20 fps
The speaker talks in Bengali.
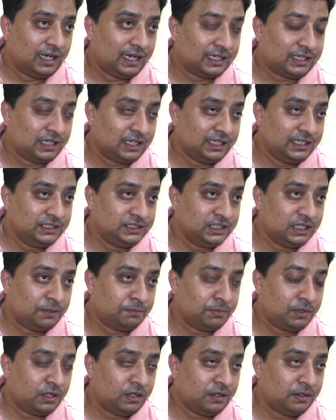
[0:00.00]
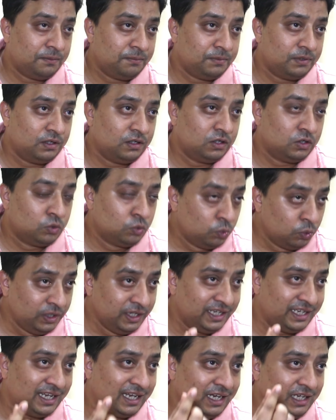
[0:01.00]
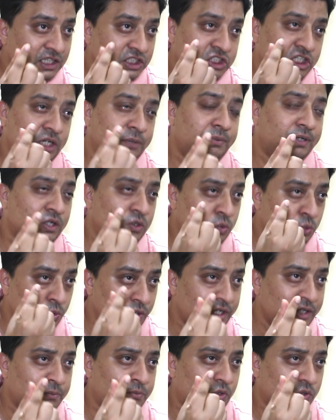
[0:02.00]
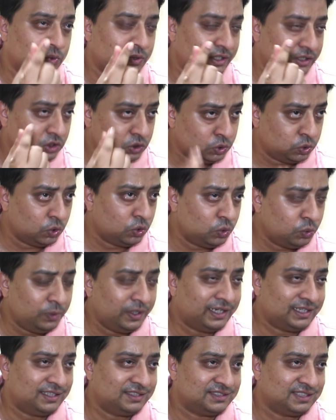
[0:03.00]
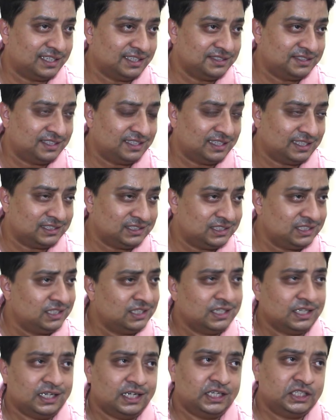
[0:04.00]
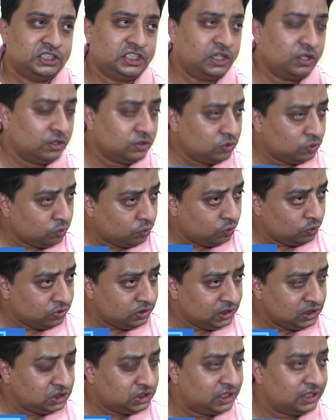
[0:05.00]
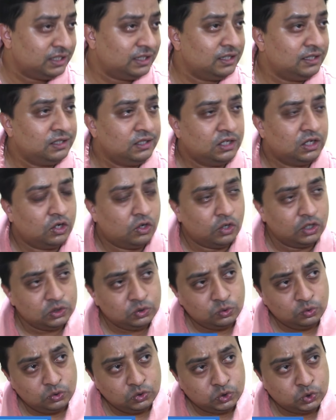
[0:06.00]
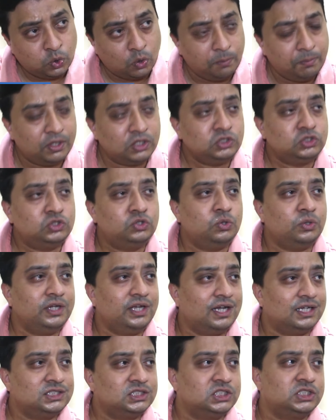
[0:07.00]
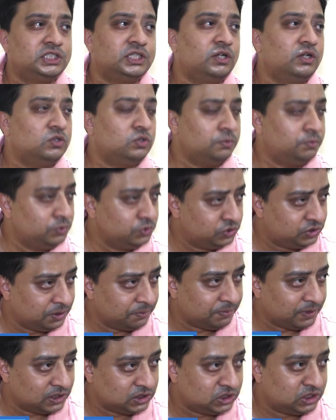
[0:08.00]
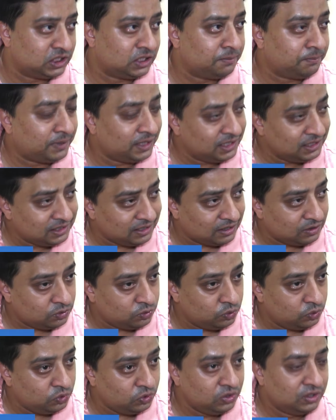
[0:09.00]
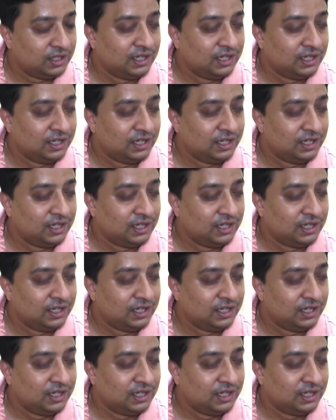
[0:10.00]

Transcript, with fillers: একটা এই যে আমরা গুলি খেলি সেরকম একটা গুলির মতো একটা ছোট্ট একটা সাইজের আছে সে হয়তো কোনো দিন সেটা হয়তো ছ মাস ধরে আছে সে হয়তো বুঝতে পারছে না মানে তার কোনো